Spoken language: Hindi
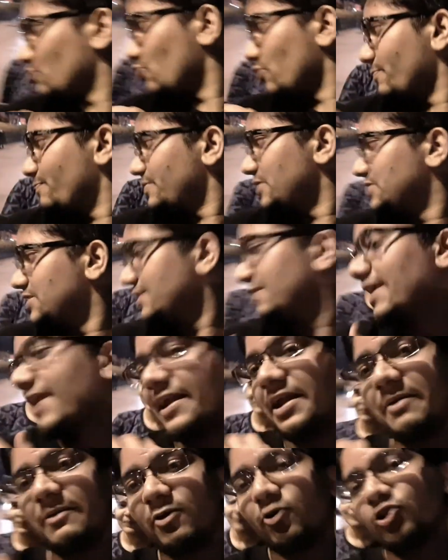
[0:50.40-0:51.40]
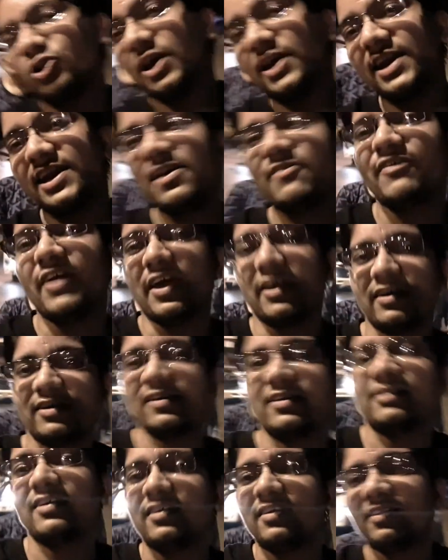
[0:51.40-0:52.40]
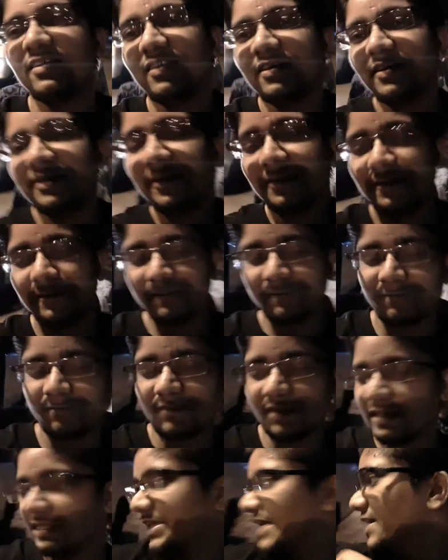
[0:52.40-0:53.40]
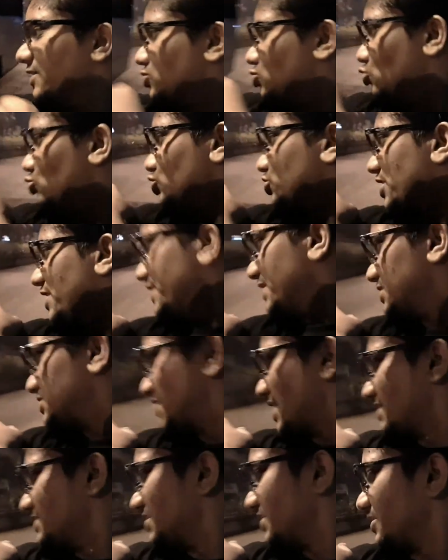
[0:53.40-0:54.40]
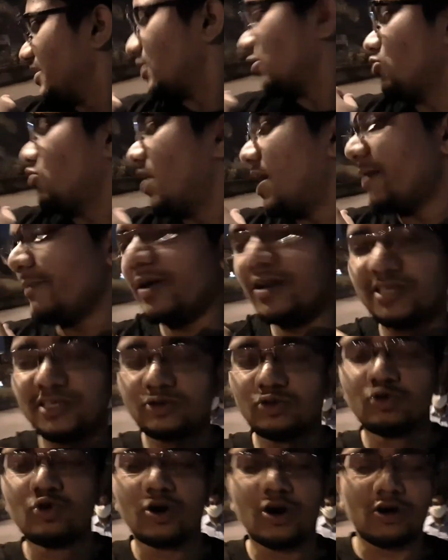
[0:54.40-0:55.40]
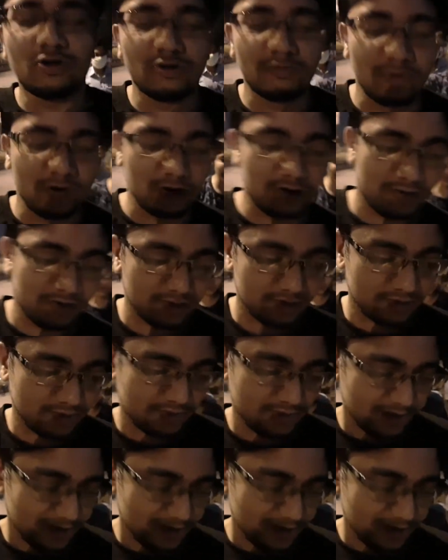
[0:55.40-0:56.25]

तेरे को पीछे रहने में कोई तकलीफ है एक सोशल डिस्टेंसिंग रखो हाँ मेरे से दूर रहो तुम लोग